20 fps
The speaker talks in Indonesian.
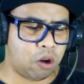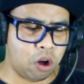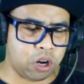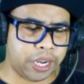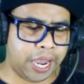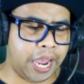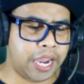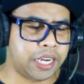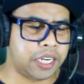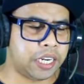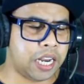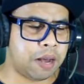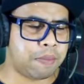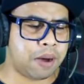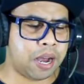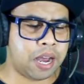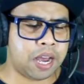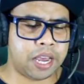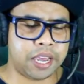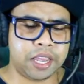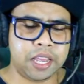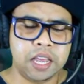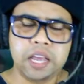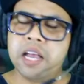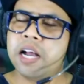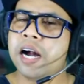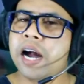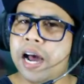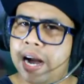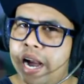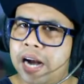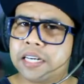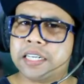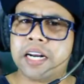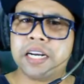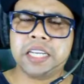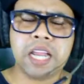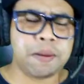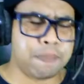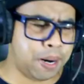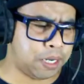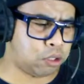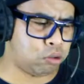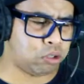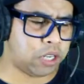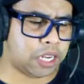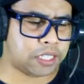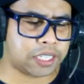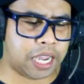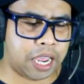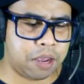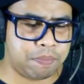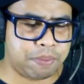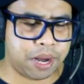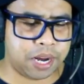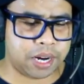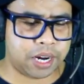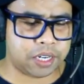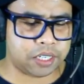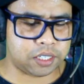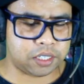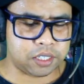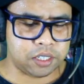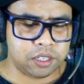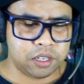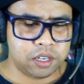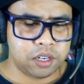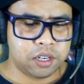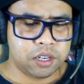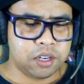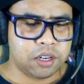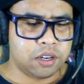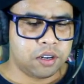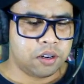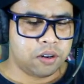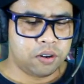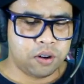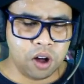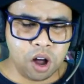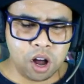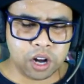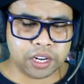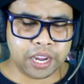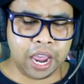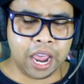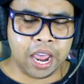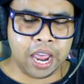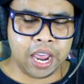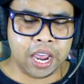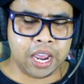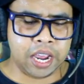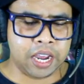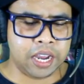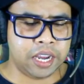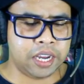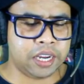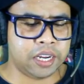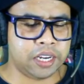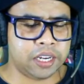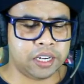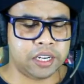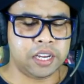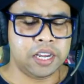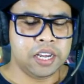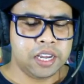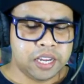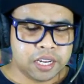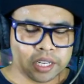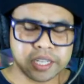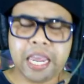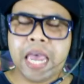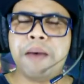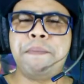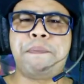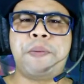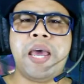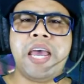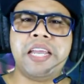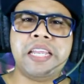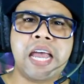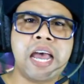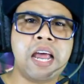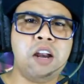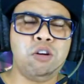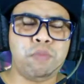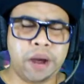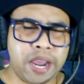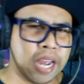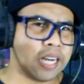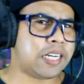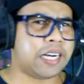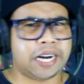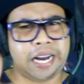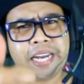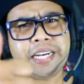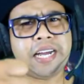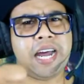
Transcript: Oke, ini nama karakternya Matsuta Saiba guys. Oke, gameplaynya lumayan keren